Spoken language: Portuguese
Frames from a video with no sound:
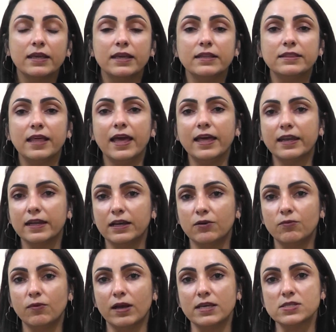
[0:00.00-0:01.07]
que
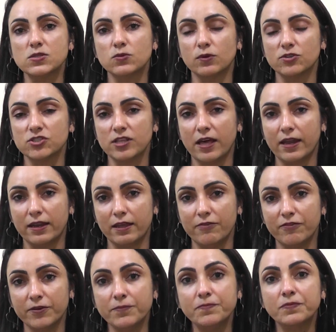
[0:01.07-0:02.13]
terão as suas
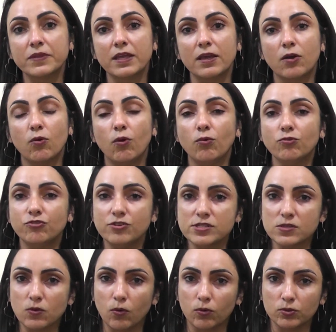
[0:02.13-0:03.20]
tarifas com
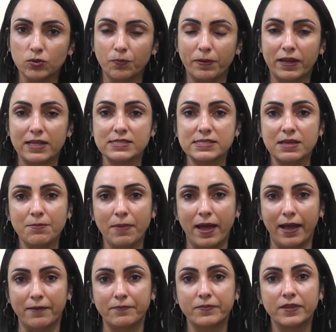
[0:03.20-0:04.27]
desconto pela
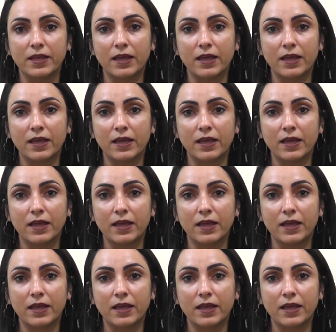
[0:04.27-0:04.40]
SEMAR.